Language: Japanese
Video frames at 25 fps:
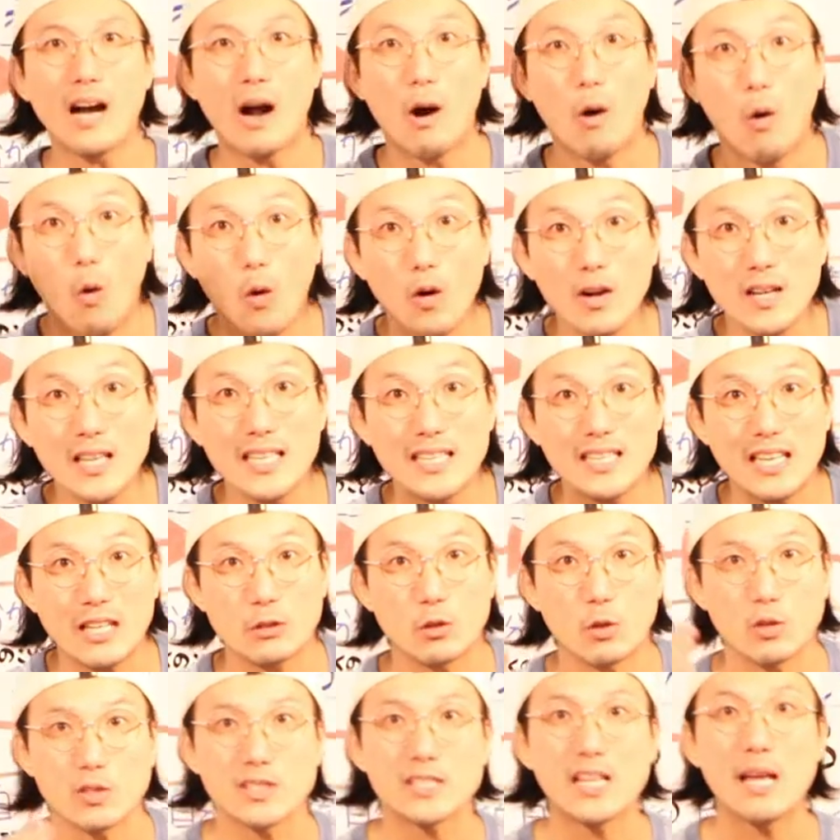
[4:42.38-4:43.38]
が起きた
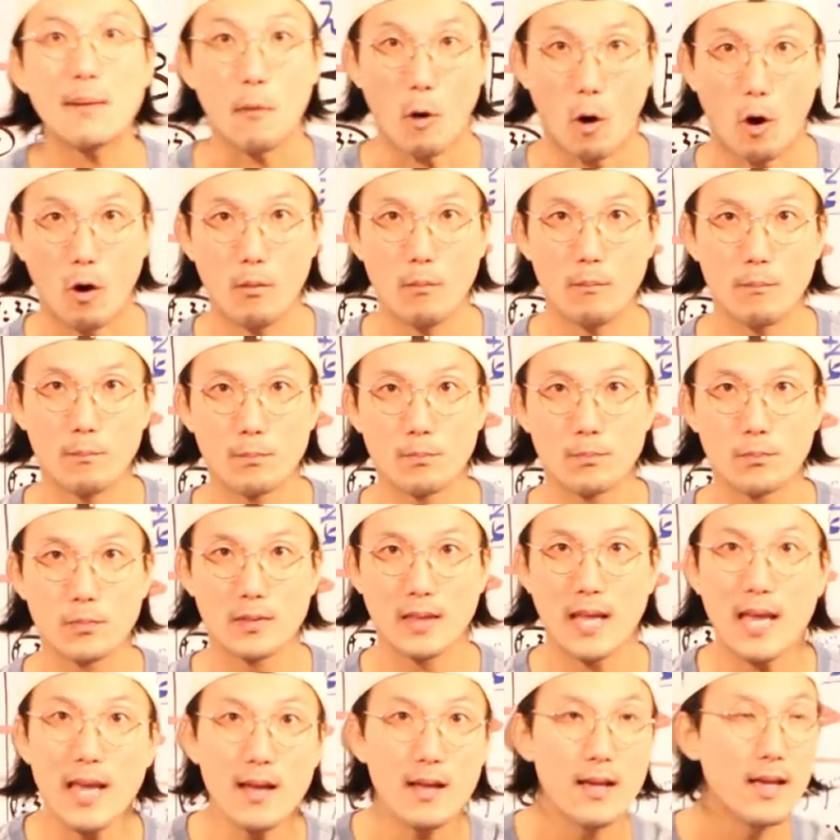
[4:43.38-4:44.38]
としても、
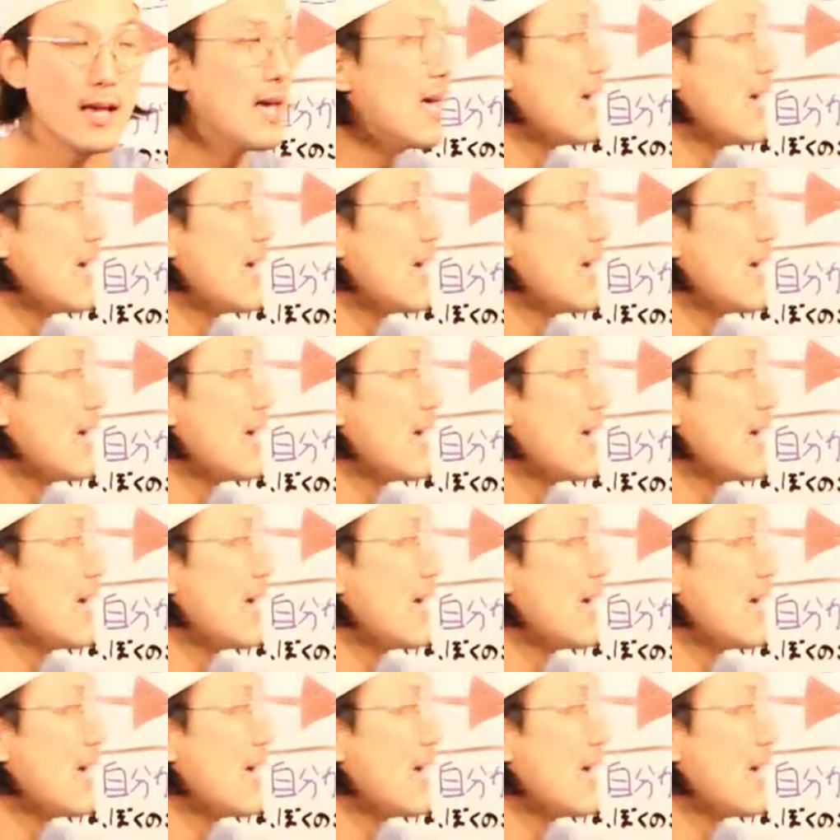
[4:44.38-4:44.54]
ね、